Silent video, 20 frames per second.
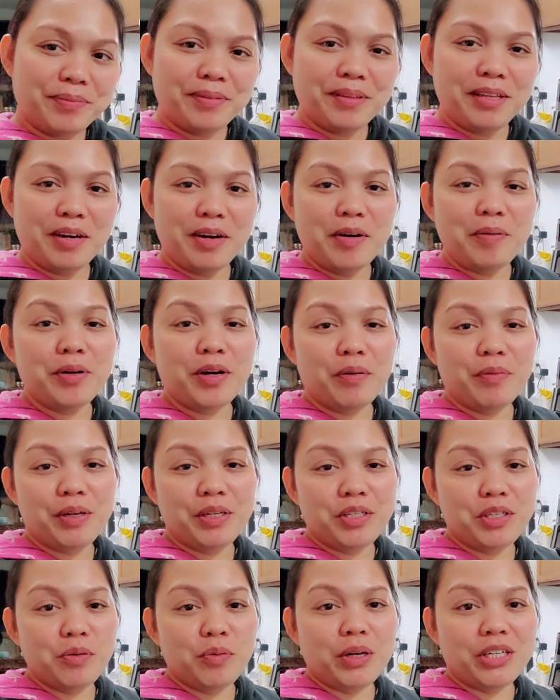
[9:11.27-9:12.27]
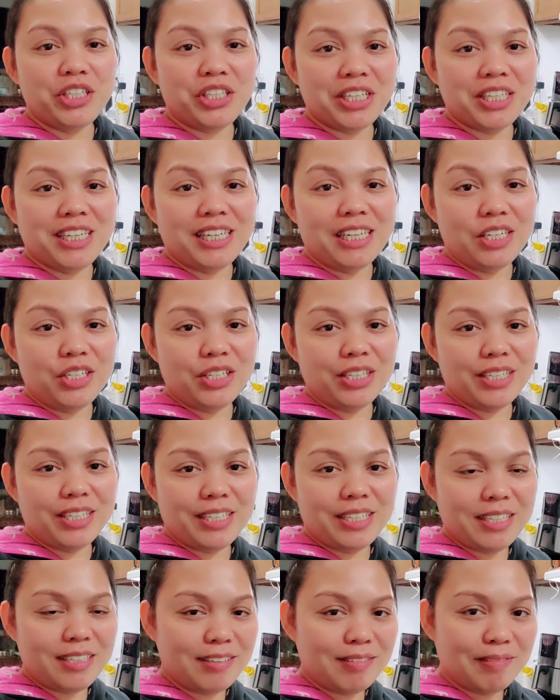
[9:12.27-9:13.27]
Now I'm going to wash the
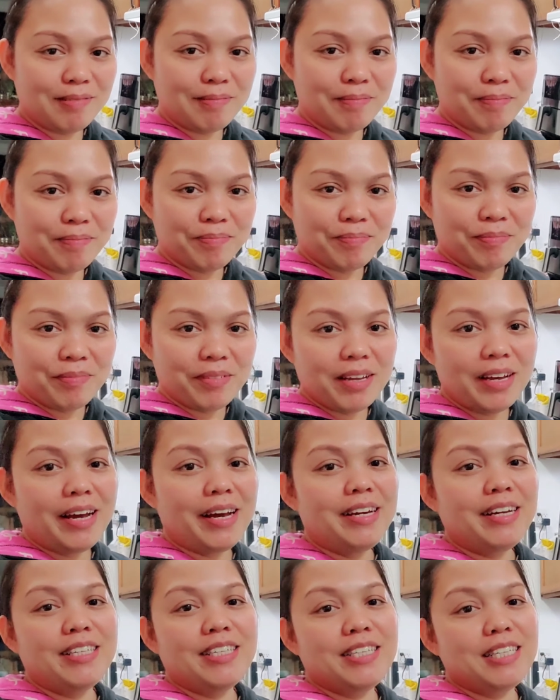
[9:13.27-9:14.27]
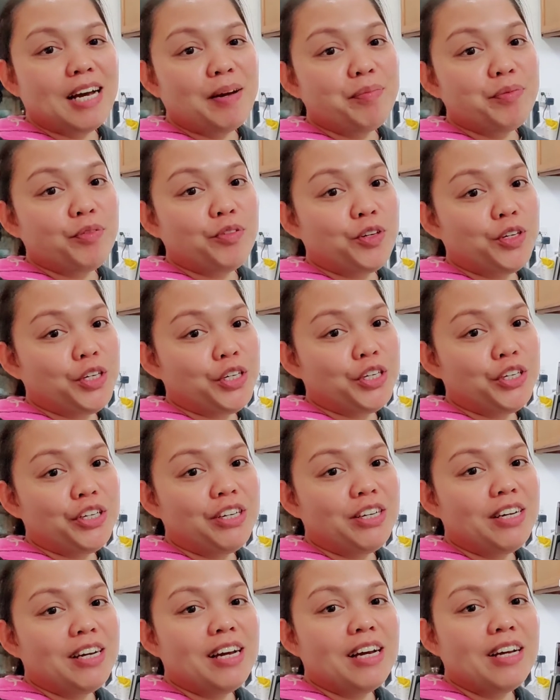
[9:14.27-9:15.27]
dishes. And it's time for
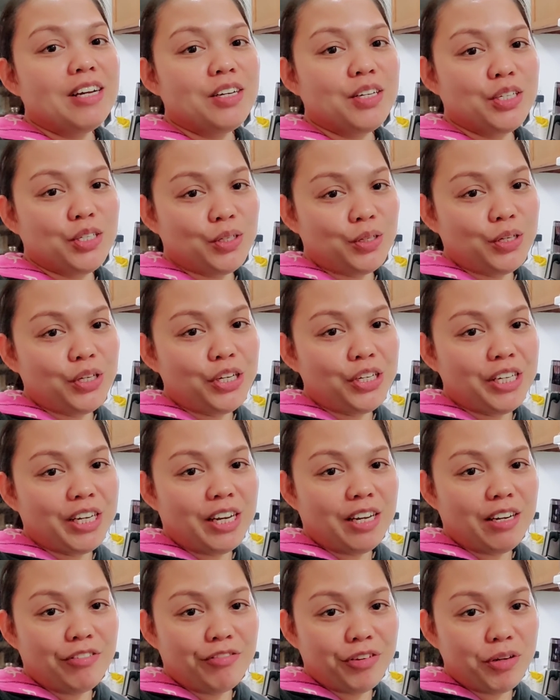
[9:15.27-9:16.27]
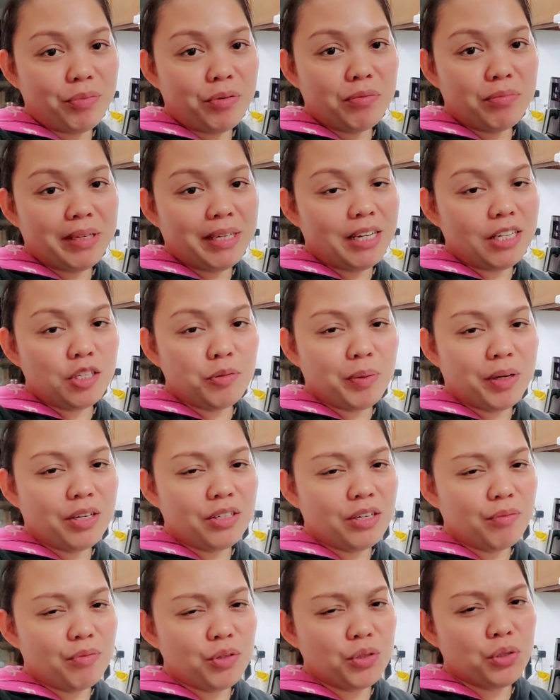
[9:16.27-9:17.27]
dessert in few more minutes because
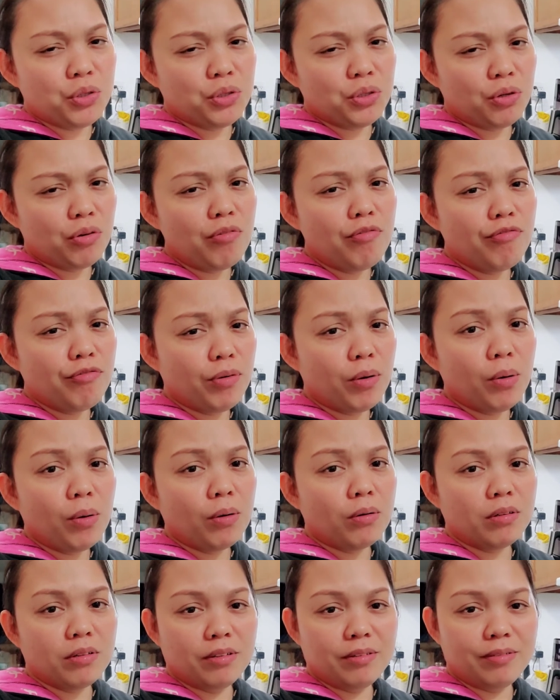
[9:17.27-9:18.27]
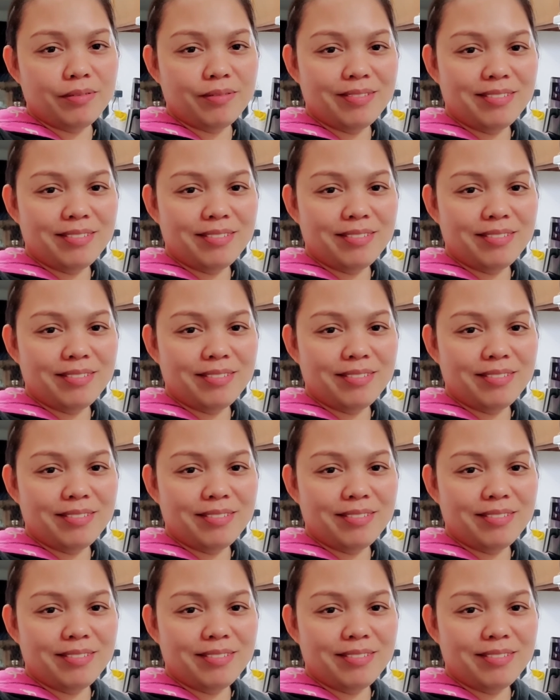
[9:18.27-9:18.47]
I'm so full.